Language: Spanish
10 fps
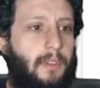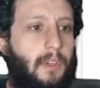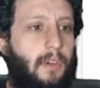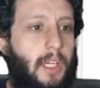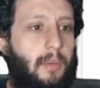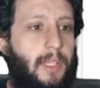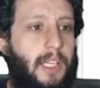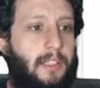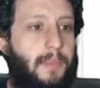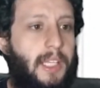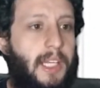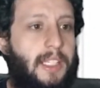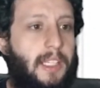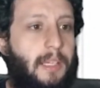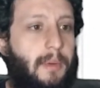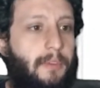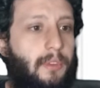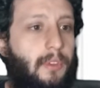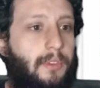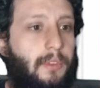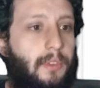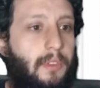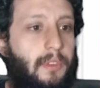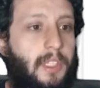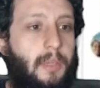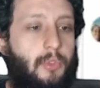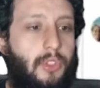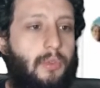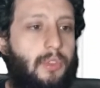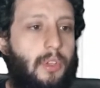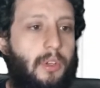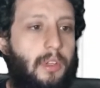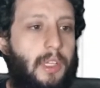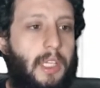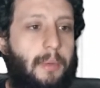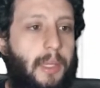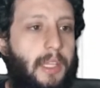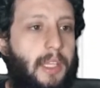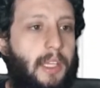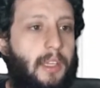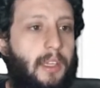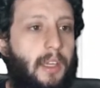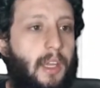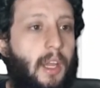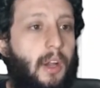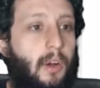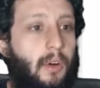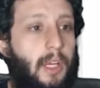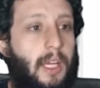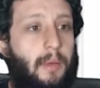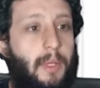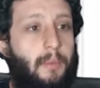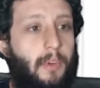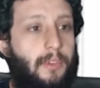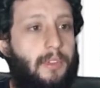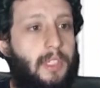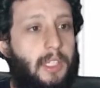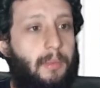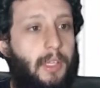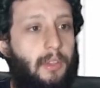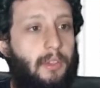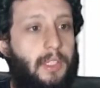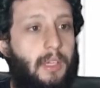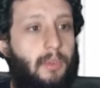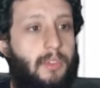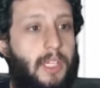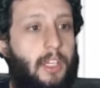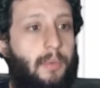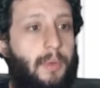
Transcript: Hola, ¿cómo estás? Me interesa. ¿Tenemos fotos? ¿Tiene mucho uso? Y le mandé Hola, bien vos, ya te mando. Tiene algunos años pero